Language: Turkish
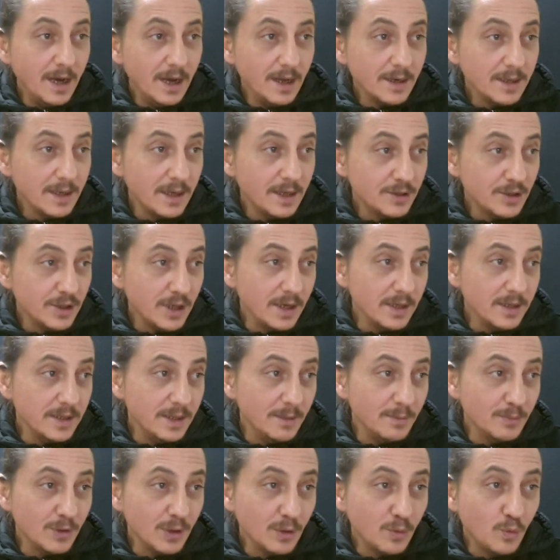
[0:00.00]
Arkadaşlar
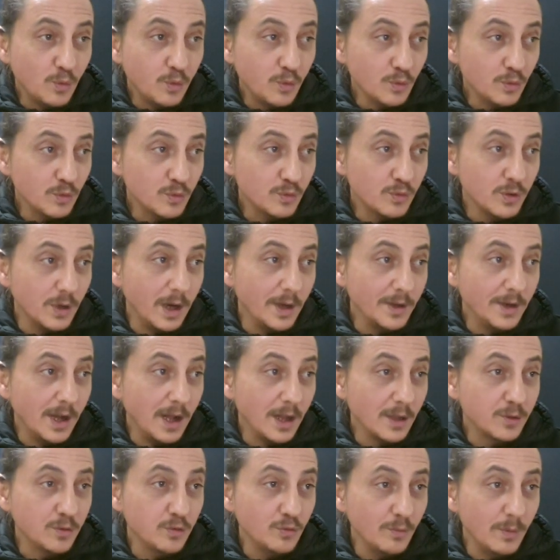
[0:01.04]
yine burada kuru soğan,
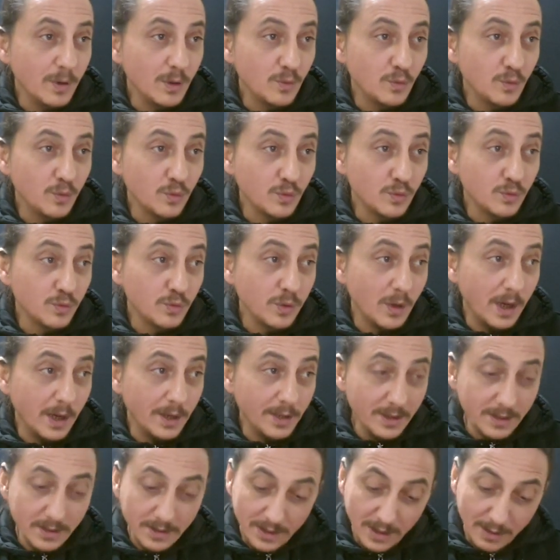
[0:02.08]
altınma kuru
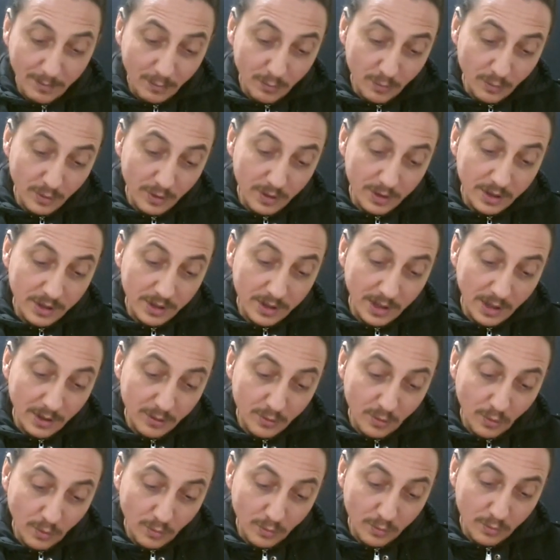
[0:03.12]
soğanın da bugün
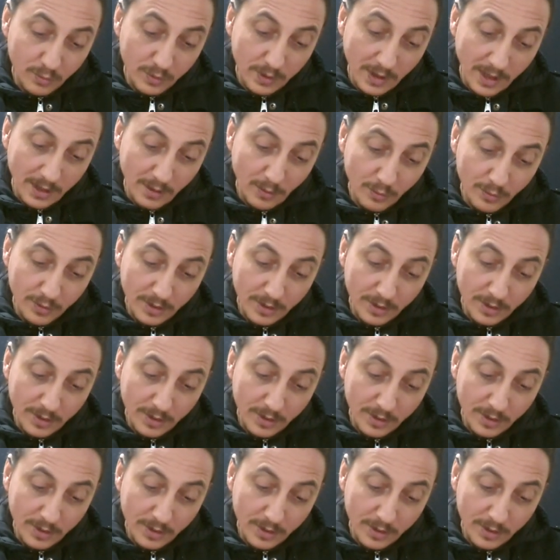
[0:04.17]
işleri çok güzel.